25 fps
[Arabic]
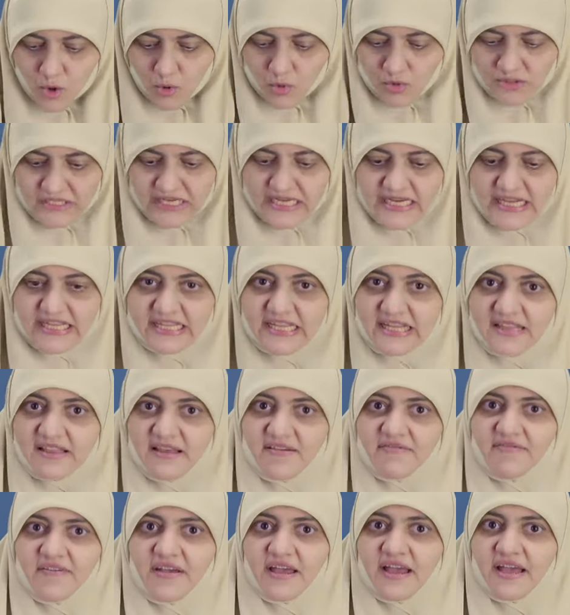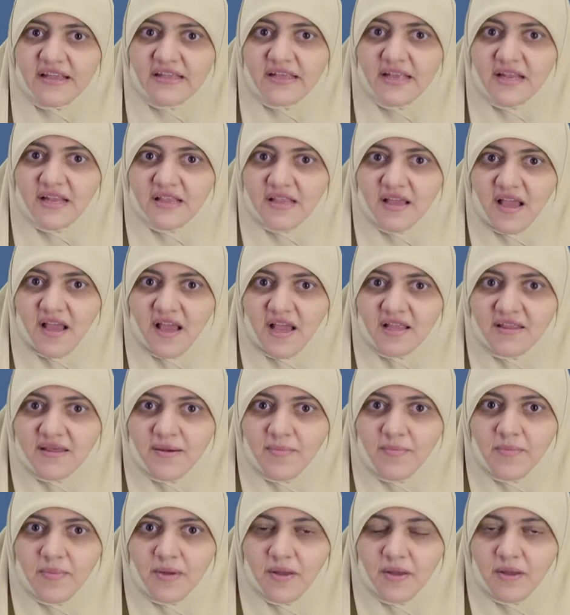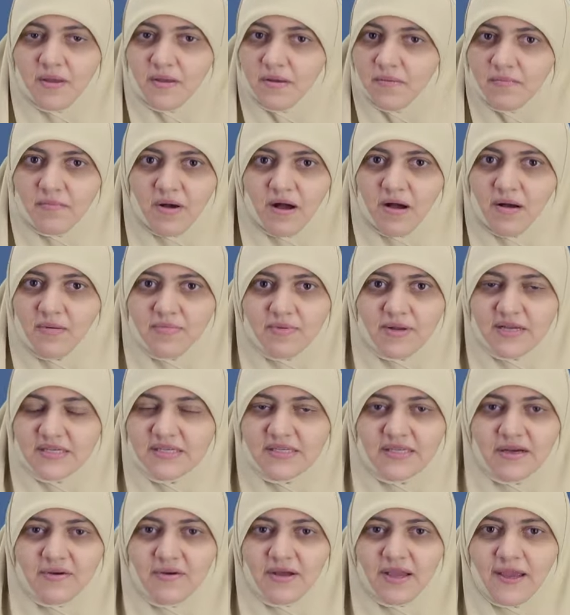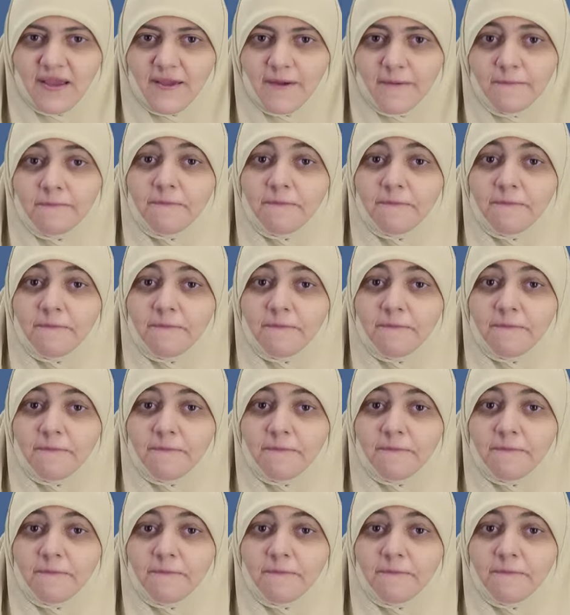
ودي الاتفاقات اللي تتكتب ما قبل الزواج